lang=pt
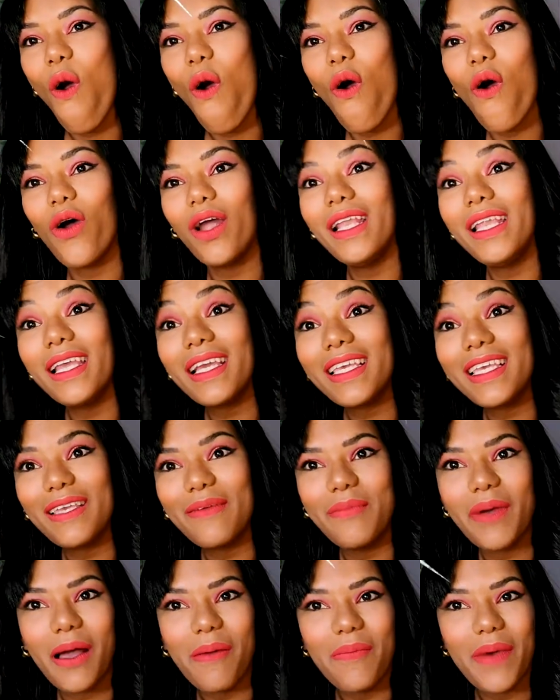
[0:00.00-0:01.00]
Olha que
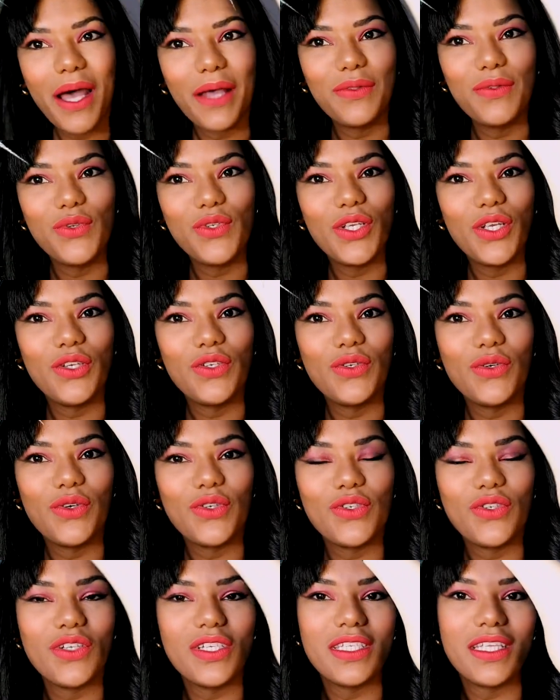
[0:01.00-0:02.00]
babado, gente.
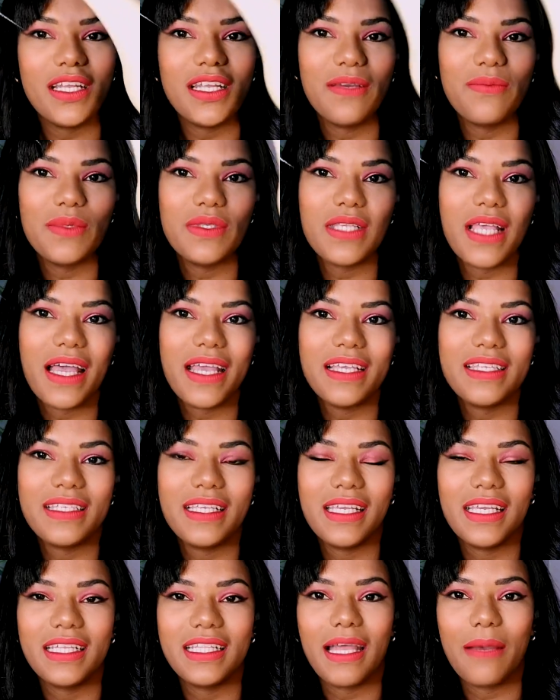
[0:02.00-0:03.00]
Hoje nós teremos a
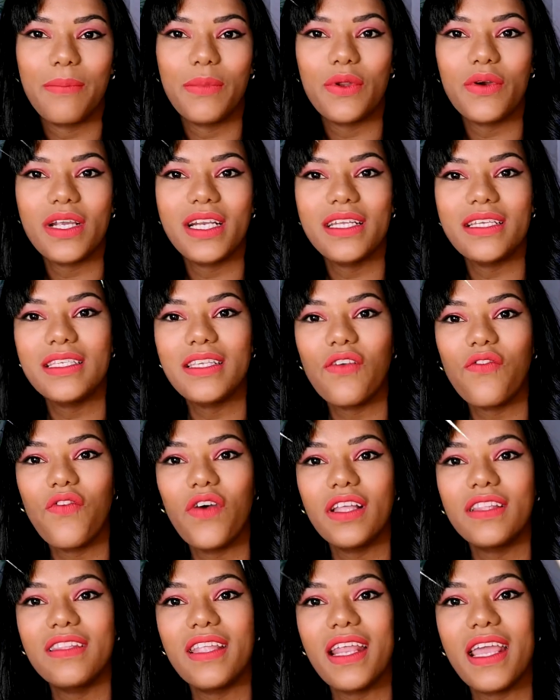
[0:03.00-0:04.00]
resenha da
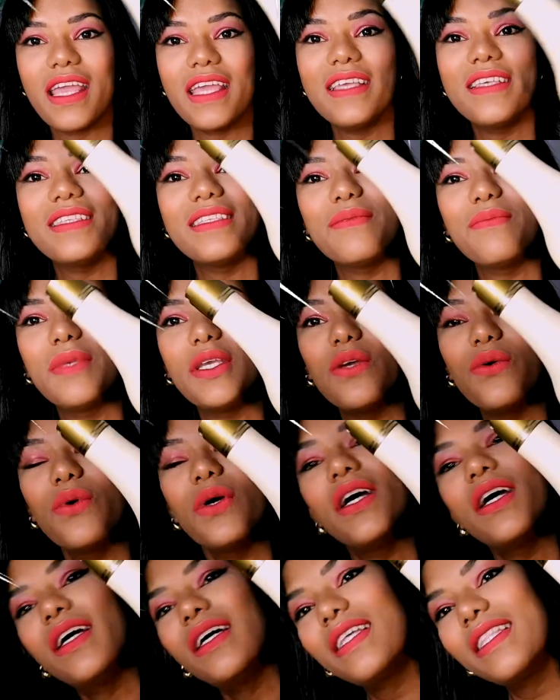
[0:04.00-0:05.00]
Progressiva 3000